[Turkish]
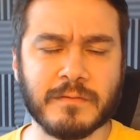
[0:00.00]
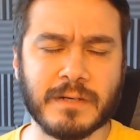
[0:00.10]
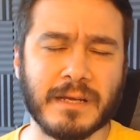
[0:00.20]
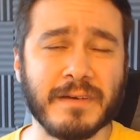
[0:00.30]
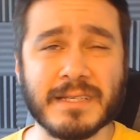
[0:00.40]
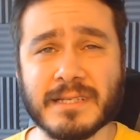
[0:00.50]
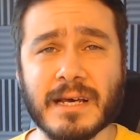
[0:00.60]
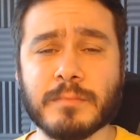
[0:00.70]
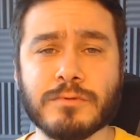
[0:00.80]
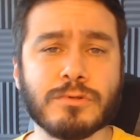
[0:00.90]
e,
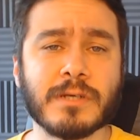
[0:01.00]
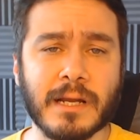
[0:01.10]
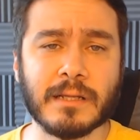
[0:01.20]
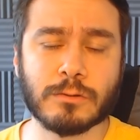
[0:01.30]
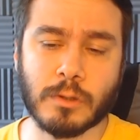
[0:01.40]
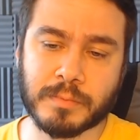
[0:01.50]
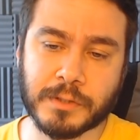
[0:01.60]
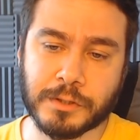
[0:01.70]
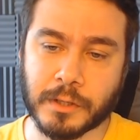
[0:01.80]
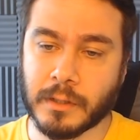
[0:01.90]
vesaire bir sürü kanalda
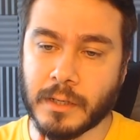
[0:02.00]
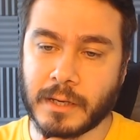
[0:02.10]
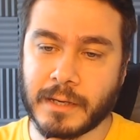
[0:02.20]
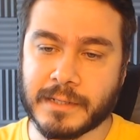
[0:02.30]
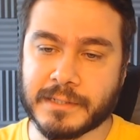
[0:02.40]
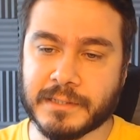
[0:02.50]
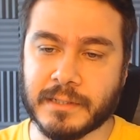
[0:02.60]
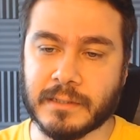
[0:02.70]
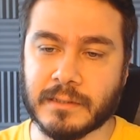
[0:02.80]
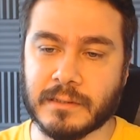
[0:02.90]
toplanıyor. İşte
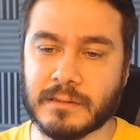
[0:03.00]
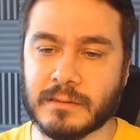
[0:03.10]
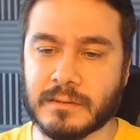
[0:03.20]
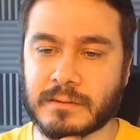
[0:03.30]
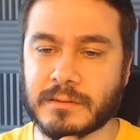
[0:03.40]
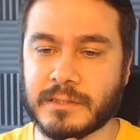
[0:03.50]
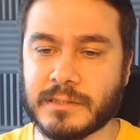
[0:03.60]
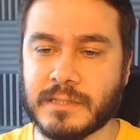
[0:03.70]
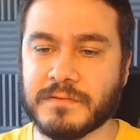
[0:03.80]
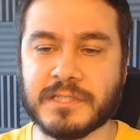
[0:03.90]
e,
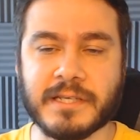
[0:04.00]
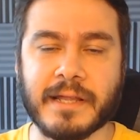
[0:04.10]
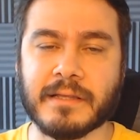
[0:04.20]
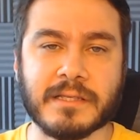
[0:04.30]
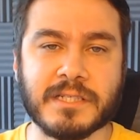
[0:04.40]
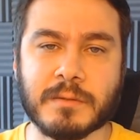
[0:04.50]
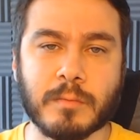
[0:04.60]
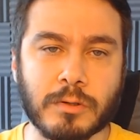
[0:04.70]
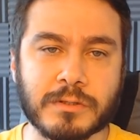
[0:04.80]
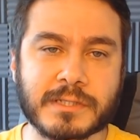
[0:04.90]
Switchdale'de, Jimmy
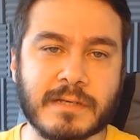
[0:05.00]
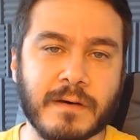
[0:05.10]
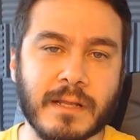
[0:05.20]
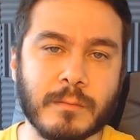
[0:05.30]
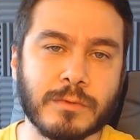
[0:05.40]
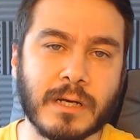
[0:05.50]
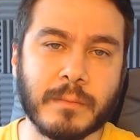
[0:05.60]
Ballers'ta falan bunlara